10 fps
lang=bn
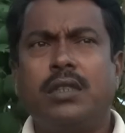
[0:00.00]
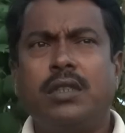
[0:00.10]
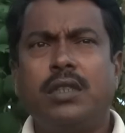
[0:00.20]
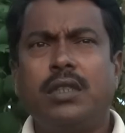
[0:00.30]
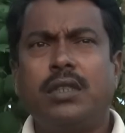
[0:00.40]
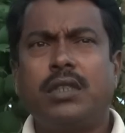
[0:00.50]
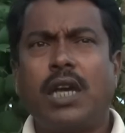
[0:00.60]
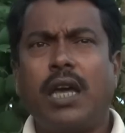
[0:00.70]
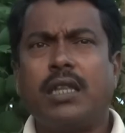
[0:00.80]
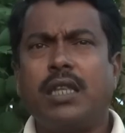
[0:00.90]
তি
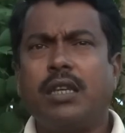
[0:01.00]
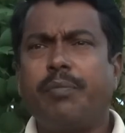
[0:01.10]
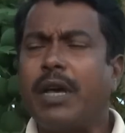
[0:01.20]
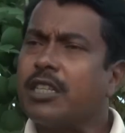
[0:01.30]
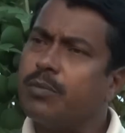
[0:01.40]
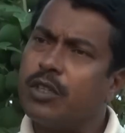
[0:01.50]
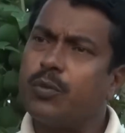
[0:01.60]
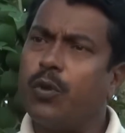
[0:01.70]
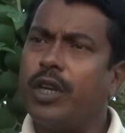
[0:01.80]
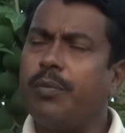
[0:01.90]
চার থেকে পাঁচ মাস
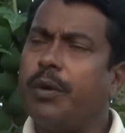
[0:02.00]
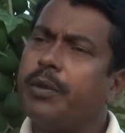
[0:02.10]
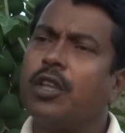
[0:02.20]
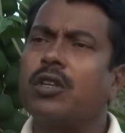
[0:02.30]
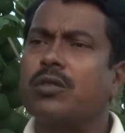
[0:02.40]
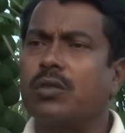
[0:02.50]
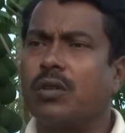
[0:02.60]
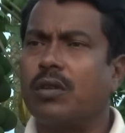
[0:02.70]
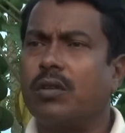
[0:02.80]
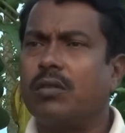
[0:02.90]
পরে পেঁপে ধরা শুরু
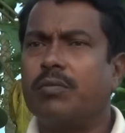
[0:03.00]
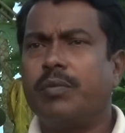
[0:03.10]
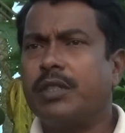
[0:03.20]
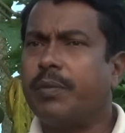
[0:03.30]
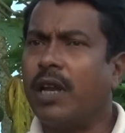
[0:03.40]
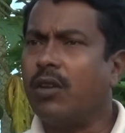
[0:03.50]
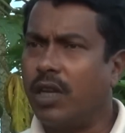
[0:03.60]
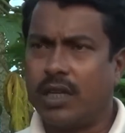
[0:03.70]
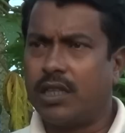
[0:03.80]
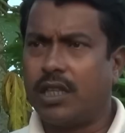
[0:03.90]
করলো বেশ ভালোই
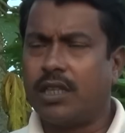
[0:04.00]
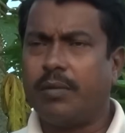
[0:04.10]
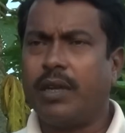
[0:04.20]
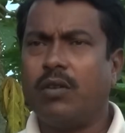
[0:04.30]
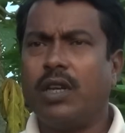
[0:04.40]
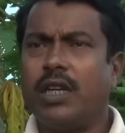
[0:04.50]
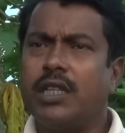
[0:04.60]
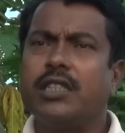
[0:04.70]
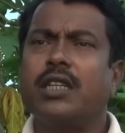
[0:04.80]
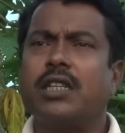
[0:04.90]
লাগে দেখতে ভালোই লাগে
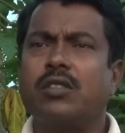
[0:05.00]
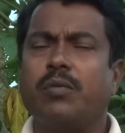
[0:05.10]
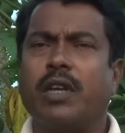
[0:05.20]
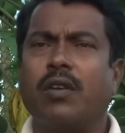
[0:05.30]
নিজের কাছেও ভালো